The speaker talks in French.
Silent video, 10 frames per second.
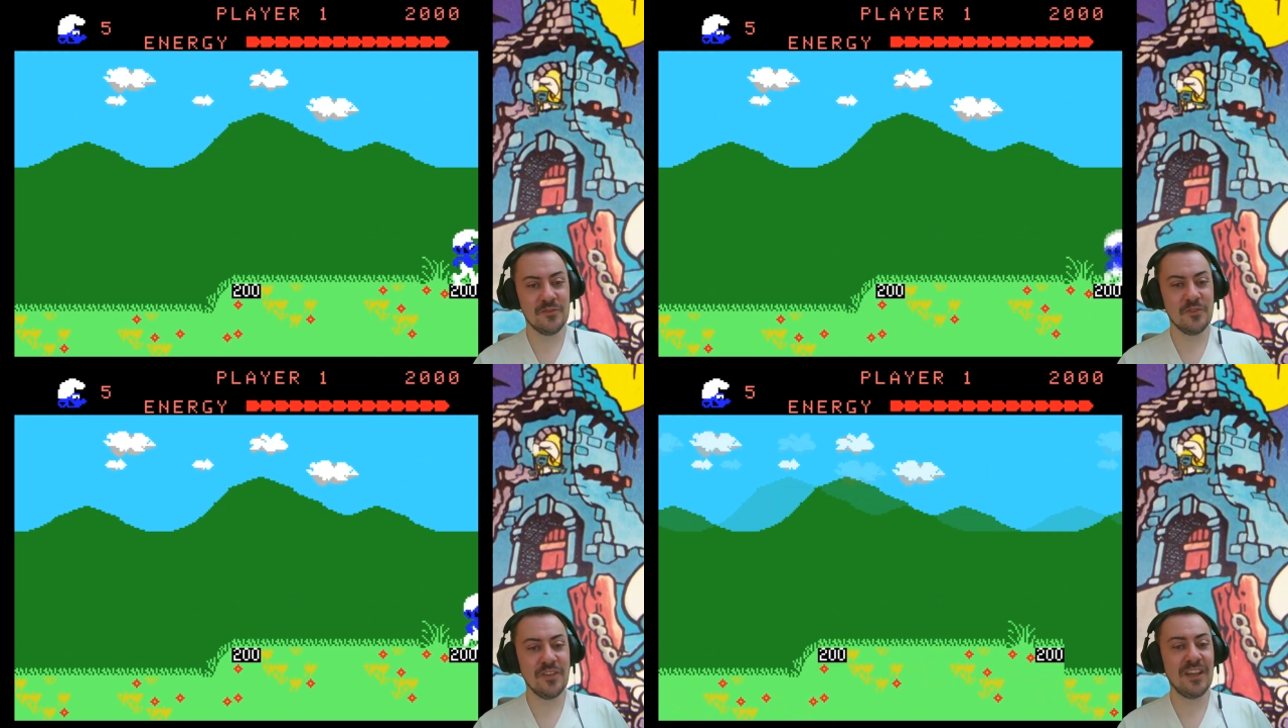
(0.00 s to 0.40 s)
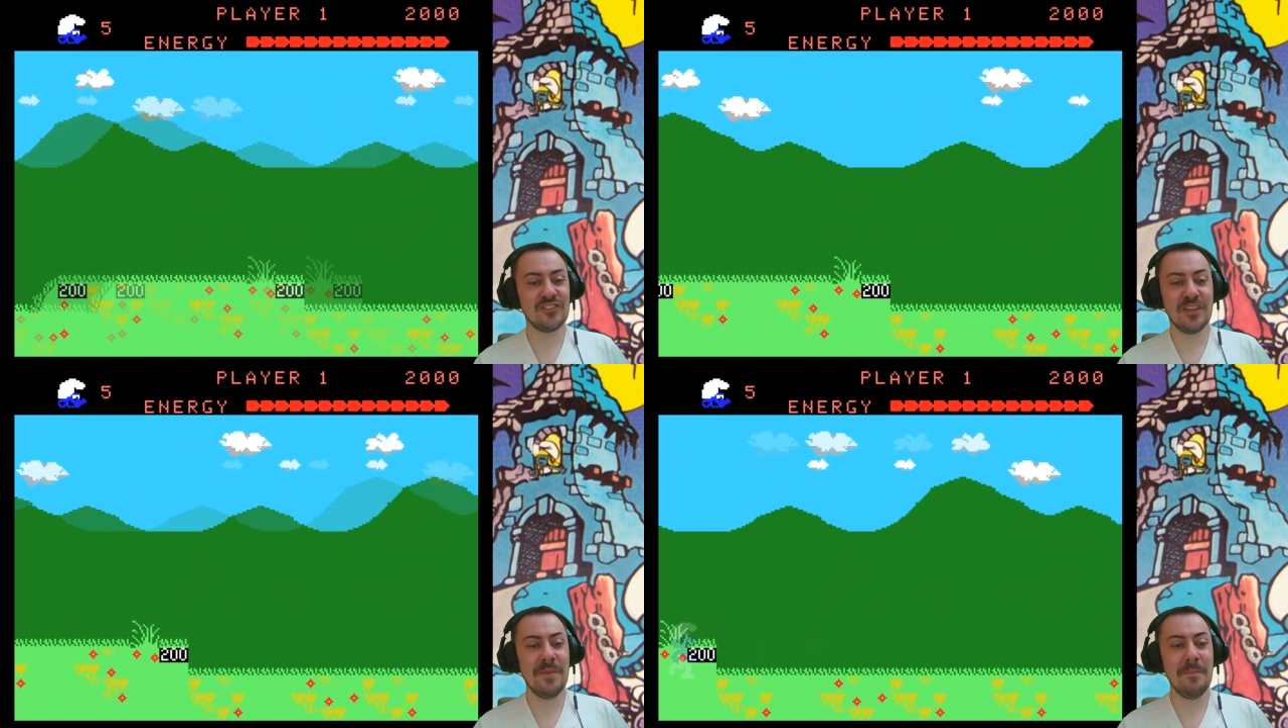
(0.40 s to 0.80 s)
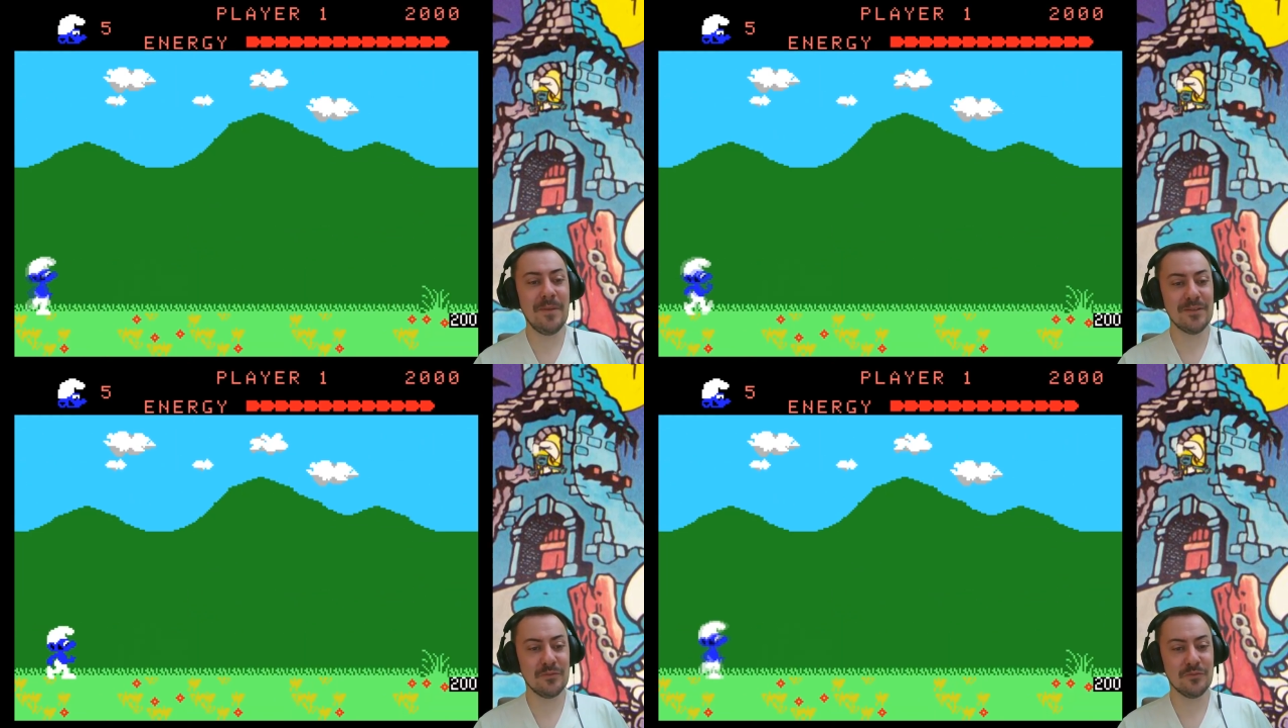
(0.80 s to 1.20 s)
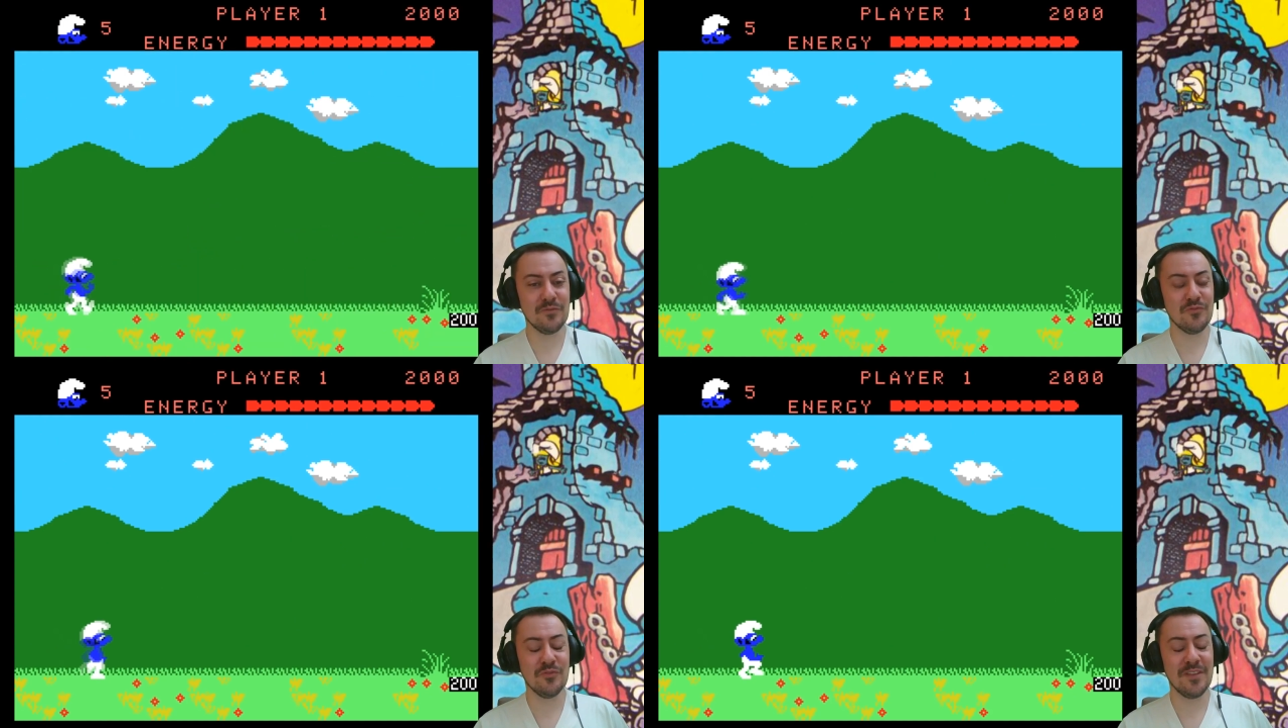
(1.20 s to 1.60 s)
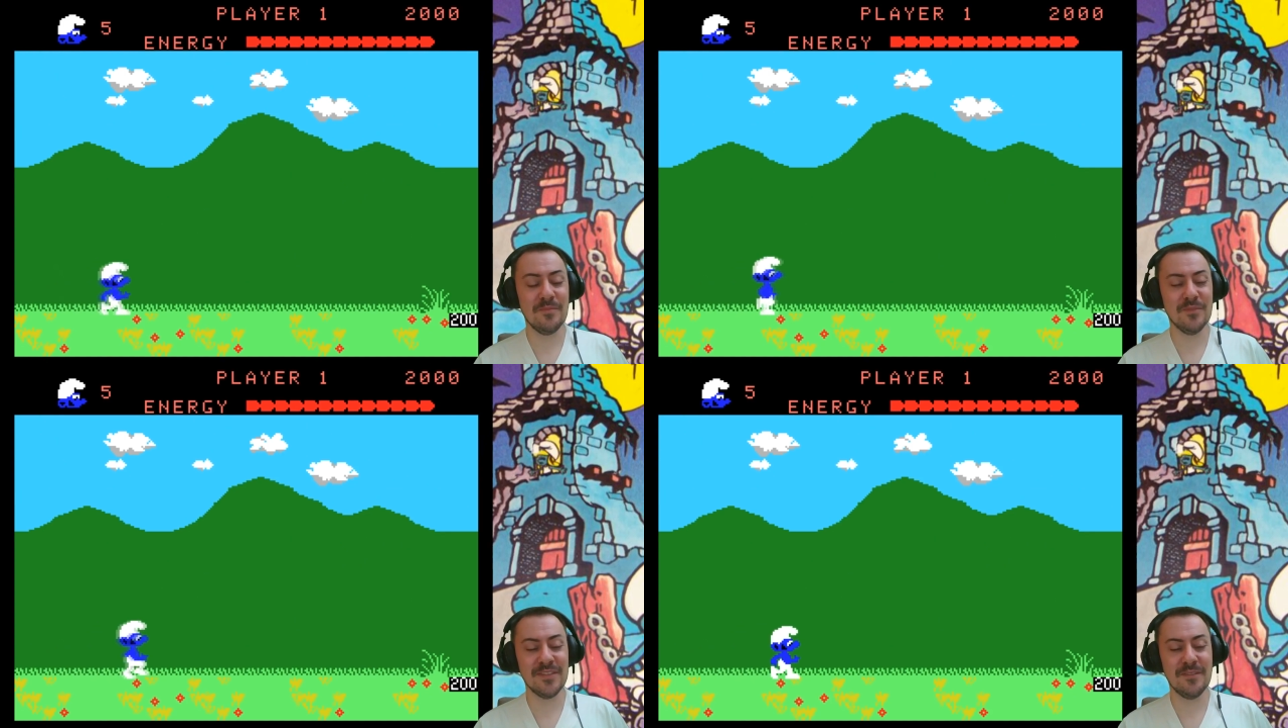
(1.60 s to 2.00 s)
Je ne ragerai même pas sur ce jeu
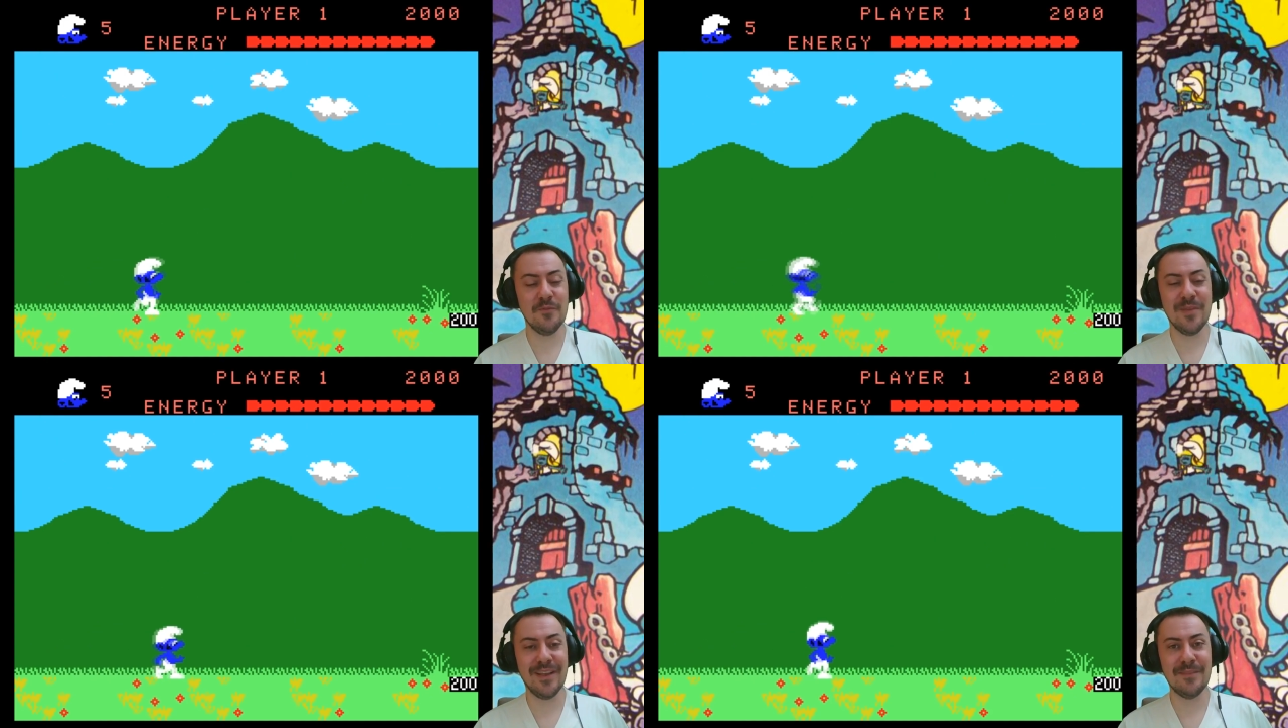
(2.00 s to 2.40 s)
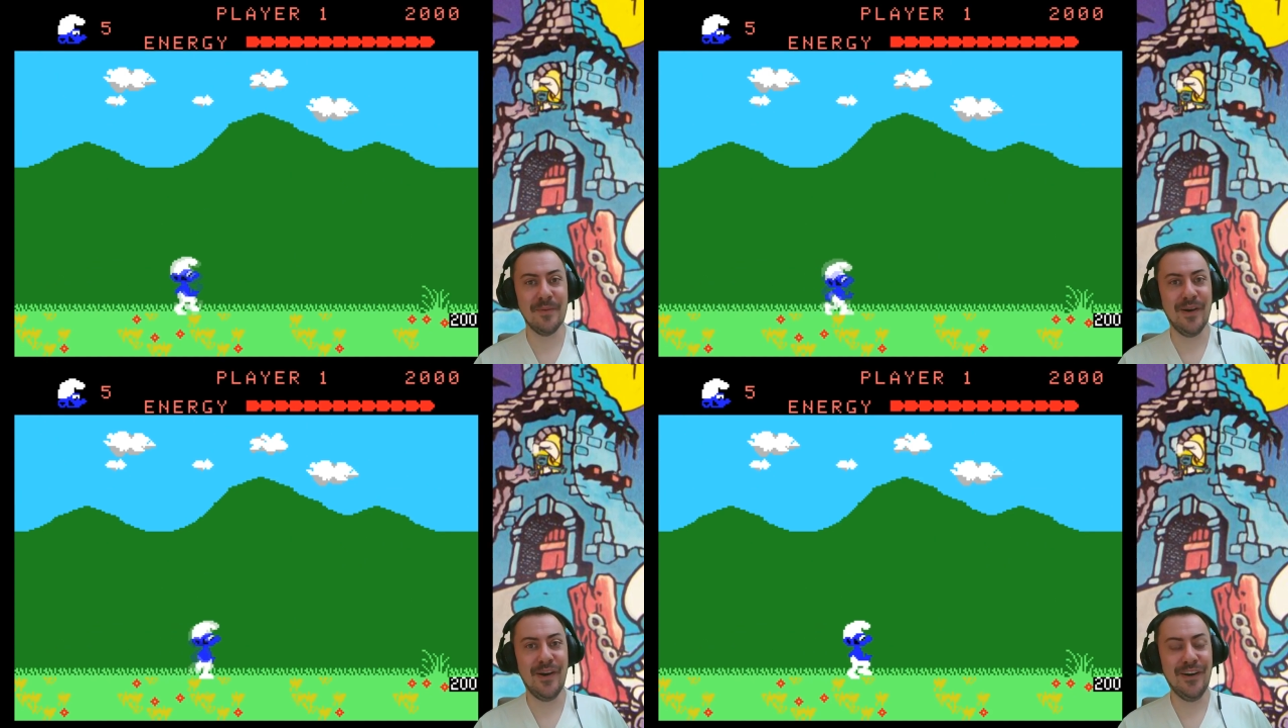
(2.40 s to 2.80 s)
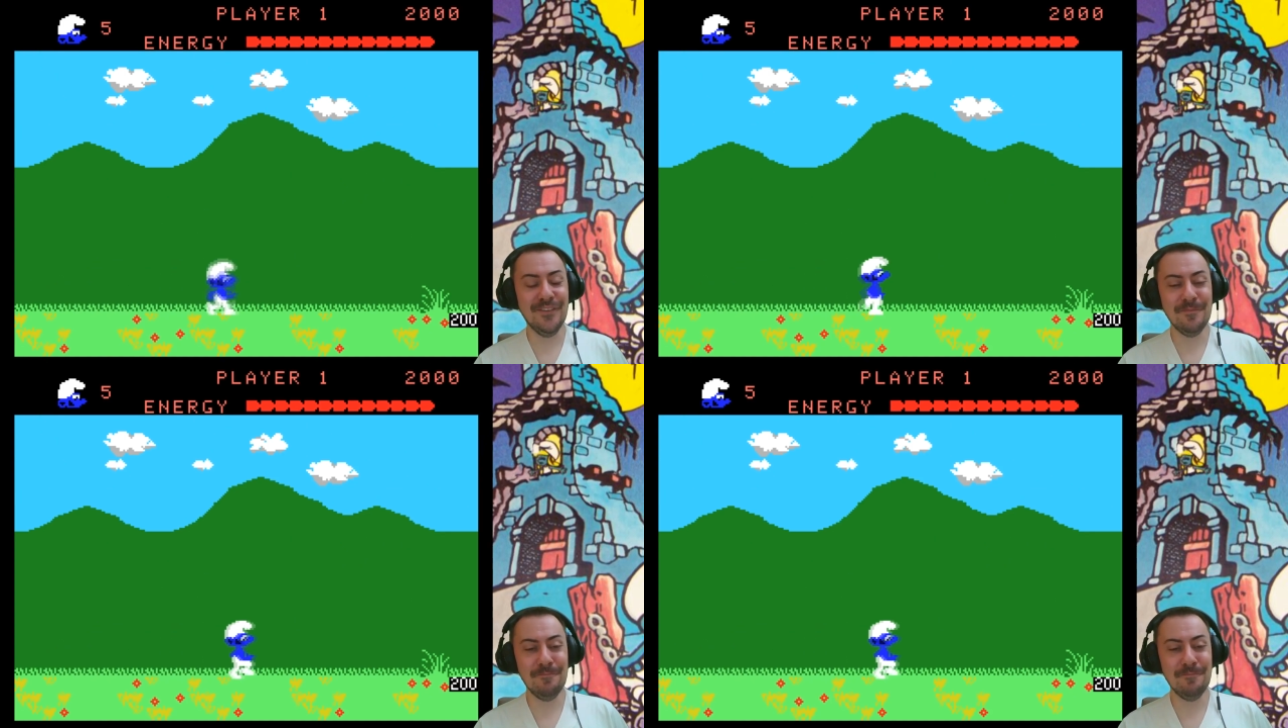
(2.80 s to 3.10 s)
tellement ça ne le mérite pas. Hein.